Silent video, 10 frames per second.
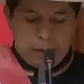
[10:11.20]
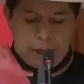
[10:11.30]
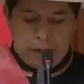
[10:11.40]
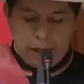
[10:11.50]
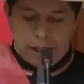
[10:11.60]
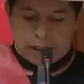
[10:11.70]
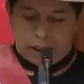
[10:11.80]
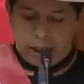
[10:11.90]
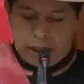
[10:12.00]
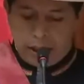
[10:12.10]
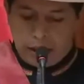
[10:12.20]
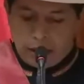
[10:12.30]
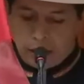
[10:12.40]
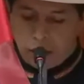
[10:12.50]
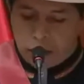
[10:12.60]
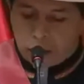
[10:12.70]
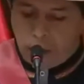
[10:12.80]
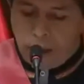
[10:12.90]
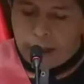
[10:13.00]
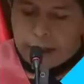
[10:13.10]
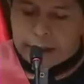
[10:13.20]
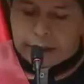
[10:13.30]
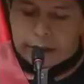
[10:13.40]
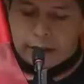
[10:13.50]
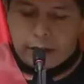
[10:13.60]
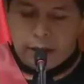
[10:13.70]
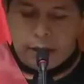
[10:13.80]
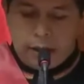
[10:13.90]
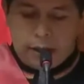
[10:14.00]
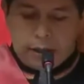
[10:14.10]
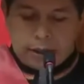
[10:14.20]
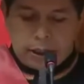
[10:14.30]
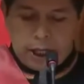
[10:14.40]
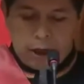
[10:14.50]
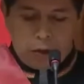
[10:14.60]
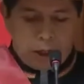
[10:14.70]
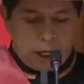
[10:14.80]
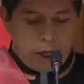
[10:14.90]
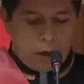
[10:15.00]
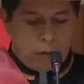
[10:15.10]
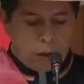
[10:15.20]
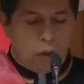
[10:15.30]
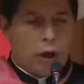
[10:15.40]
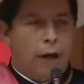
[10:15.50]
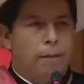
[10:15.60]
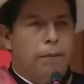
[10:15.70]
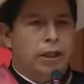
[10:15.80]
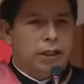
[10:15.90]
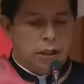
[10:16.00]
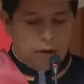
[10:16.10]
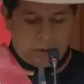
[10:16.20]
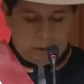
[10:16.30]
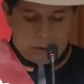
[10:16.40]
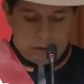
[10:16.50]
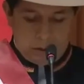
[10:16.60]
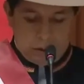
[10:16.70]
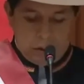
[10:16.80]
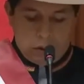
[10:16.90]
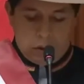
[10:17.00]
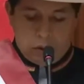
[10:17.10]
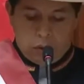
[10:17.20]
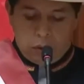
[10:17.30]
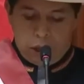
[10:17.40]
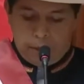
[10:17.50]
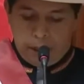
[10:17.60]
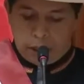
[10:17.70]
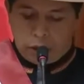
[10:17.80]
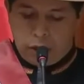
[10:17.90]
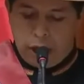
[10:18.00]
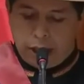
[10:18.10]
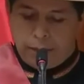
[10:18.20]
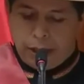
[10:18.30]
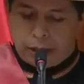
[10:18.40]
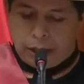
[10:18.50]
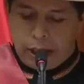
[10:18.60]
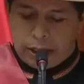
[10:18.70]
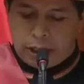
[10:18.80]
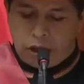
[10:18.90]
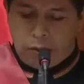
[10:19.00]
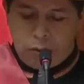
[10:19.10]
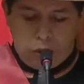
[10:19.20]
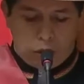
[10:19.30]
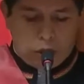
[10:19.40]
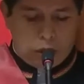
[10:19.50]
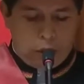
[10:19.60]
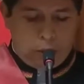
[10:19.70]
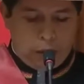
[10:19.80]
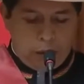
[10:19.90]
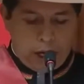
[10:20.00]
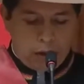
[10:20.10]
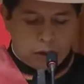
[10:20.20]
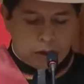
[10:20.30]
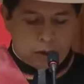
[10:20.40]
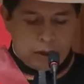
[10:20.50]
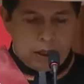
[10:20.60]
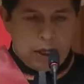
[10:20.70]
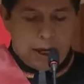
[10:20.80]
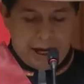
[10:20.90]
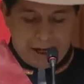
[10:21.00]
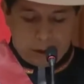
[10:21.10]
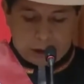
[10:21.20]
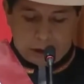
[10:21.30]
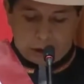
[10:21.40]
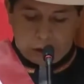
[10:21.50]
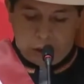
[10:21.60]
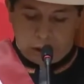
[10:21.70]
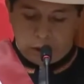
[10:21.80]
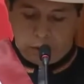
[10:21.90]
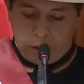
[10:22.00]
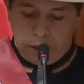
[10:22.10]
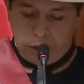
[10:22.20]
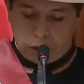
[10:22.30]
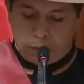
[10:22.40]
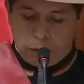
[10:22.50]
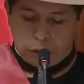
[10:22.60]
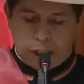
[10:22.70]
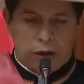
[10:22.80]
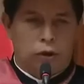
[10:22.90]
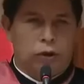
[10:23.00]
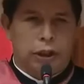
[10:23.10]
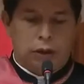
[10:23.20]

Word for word: primera vez que nuestro país será gobernado por un campesino una persona que pertenece, como muchos de los peruanos, a los sectores oprimidos por tantos